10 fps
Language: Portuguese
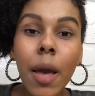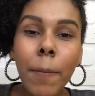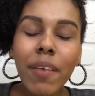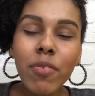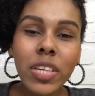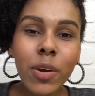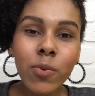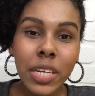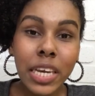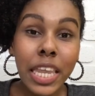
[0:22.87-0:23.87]
para você
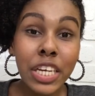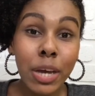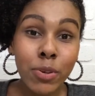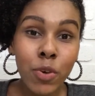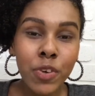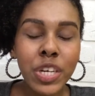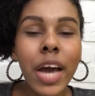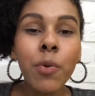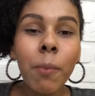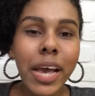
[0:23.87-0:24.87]
conseguir deixar o seu
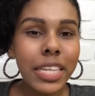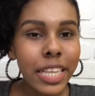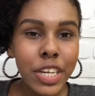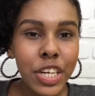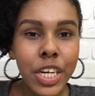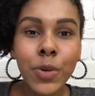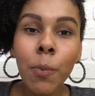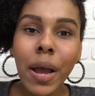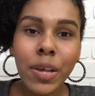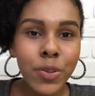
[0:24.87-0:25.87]
fichário mais lindinho,
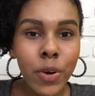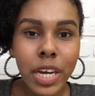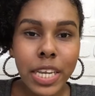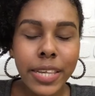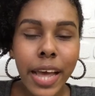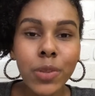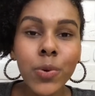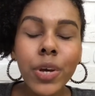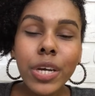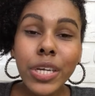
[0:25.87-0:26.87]
mais organizado,